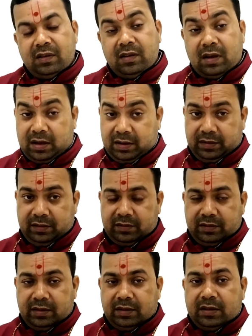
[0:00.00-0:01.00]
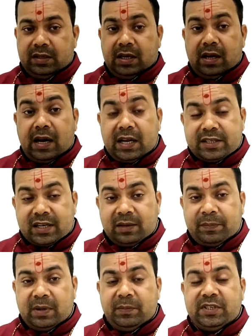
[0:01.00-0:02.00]
हाँ
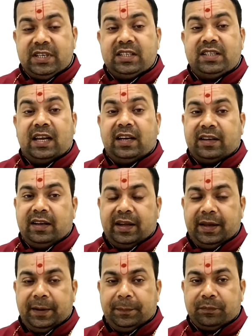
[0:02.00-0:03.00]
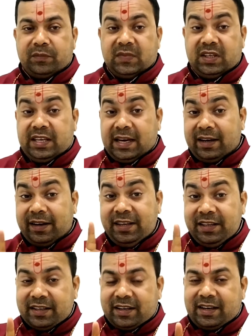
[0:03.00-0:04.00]
आचरण पर विशेष ध्यान रखना है क्या
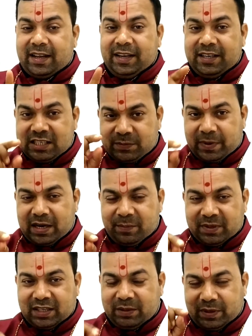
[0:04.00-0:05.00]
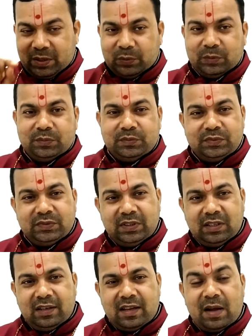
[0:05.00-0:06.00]
नहीं करना है इस बारे में बताने वाला
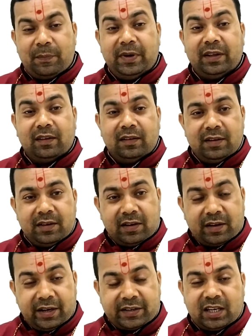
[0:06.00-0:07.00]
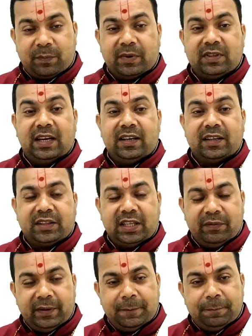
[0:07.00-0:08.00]
अपने करेक्टर पर ध्यान रखते
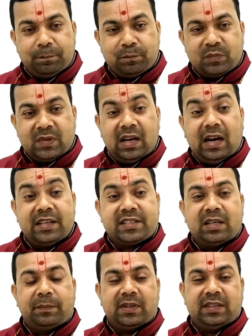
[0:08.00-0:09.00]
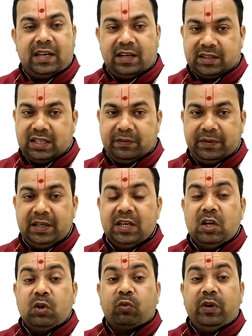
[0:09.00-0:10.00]
हुए आचरण पर ध्यान रखते हुए
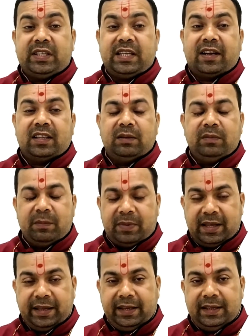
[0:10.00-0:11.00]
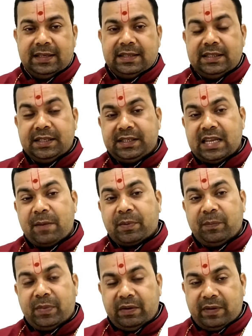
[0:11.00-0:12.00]
कोई ऐसा कदम न बढ़ाएं जिससे
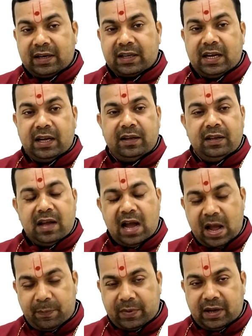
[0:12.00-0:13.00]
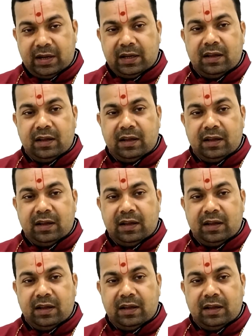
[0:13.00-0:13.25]
आपके परिवार का आपका